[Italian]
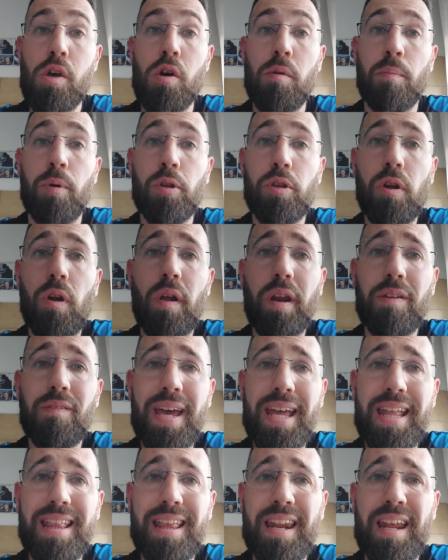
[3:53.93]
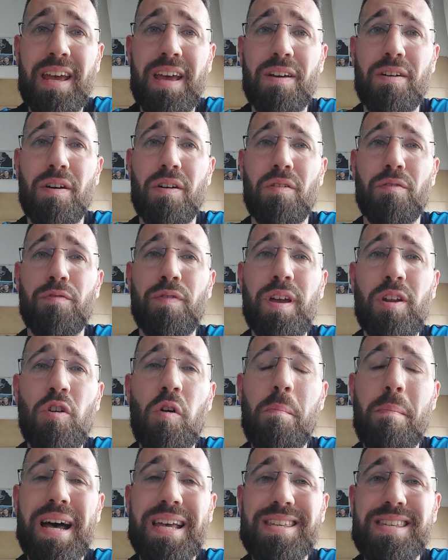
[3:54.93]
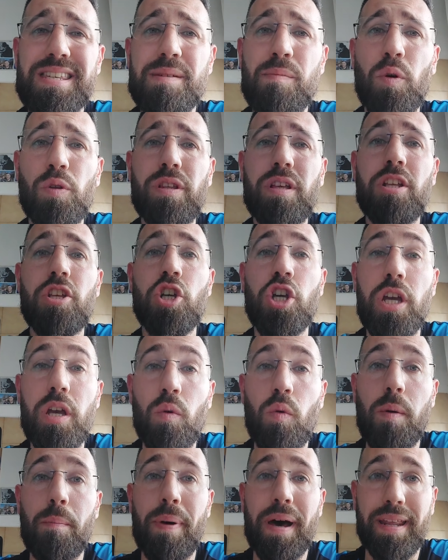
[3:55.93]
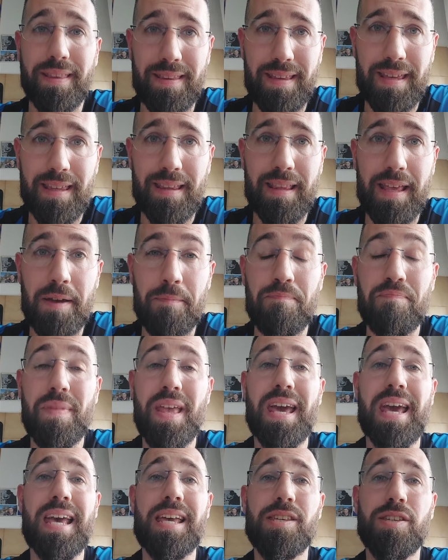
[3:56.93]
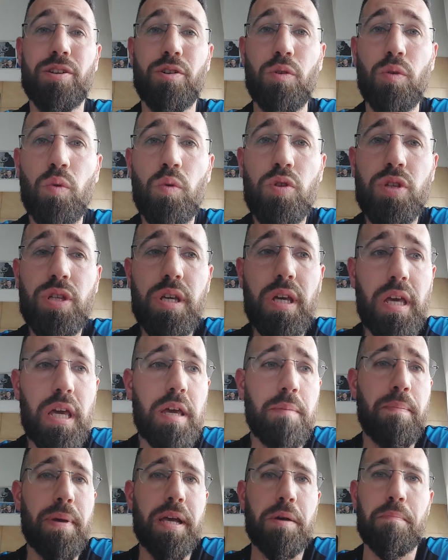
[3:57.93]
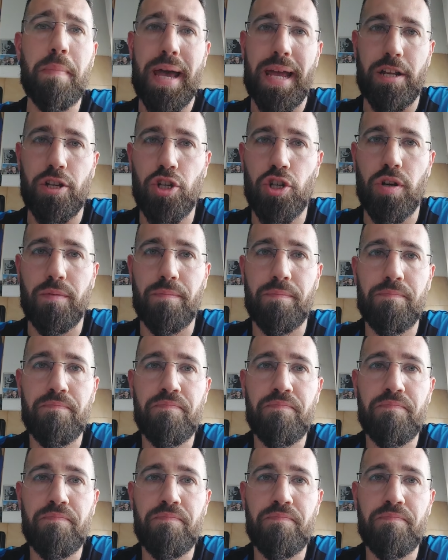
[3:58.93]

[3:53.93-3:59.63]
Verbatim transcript: potrò rivendere fino a un massimo di 5 partite esclusi i big match.